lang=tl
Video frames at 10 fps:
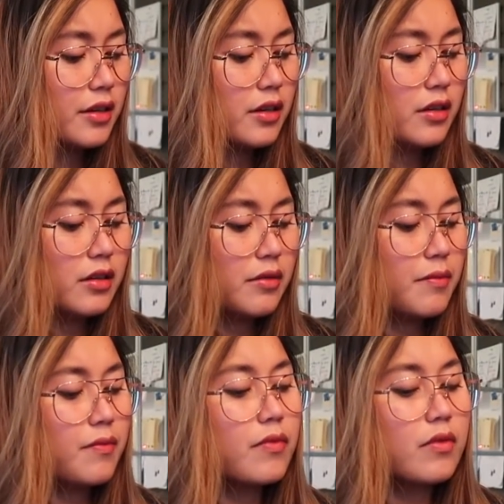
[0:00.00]
Been
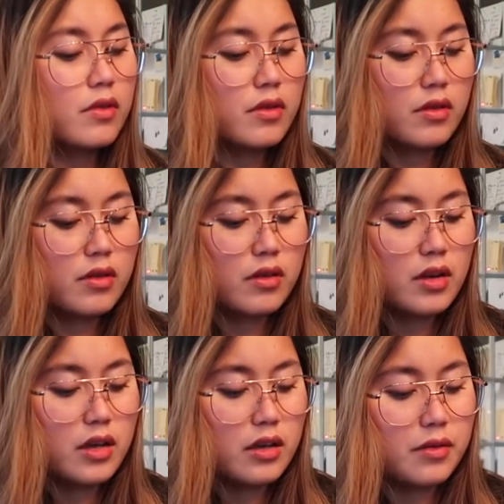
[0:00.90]
walking down the street
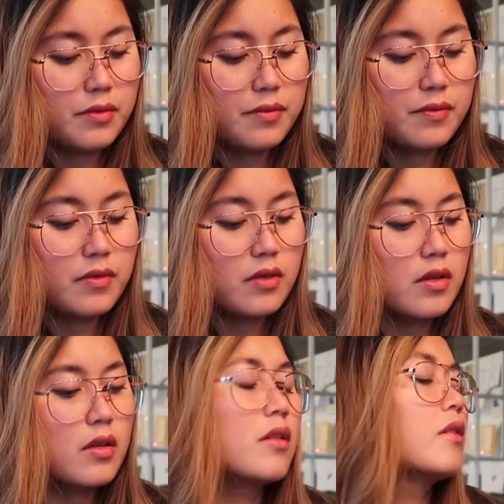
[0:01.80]
so many times
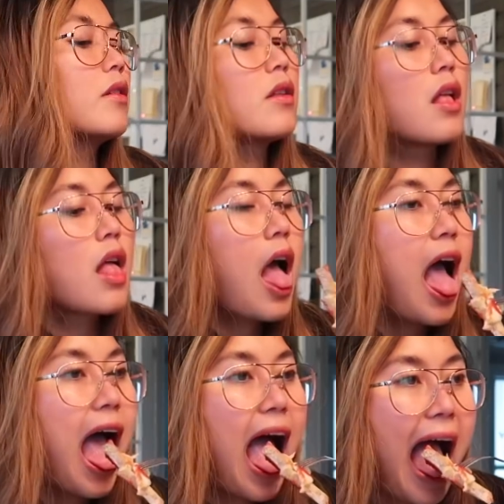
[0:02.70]
my feet know
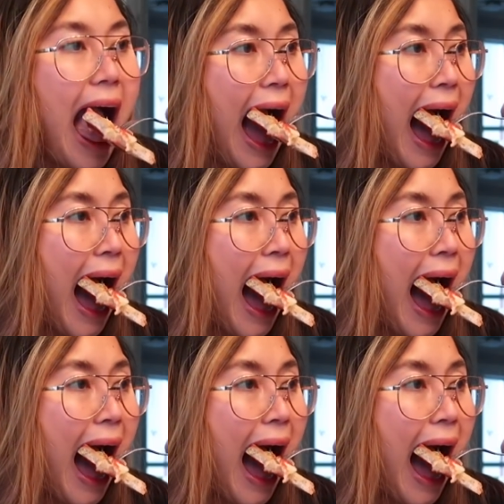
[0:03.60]
every breath